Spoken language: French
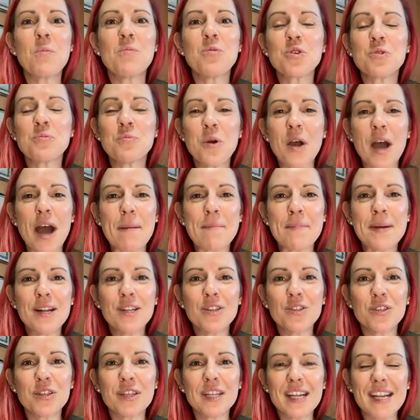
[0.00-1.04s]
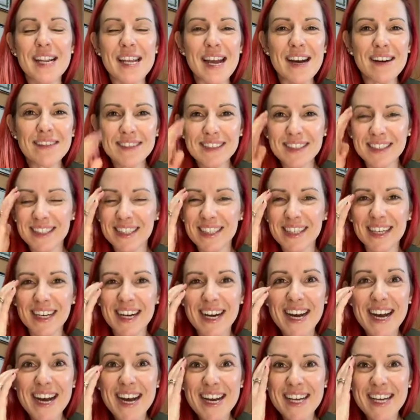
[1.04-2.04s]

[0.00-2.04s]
moi, je me rappelle d'une cliente euh,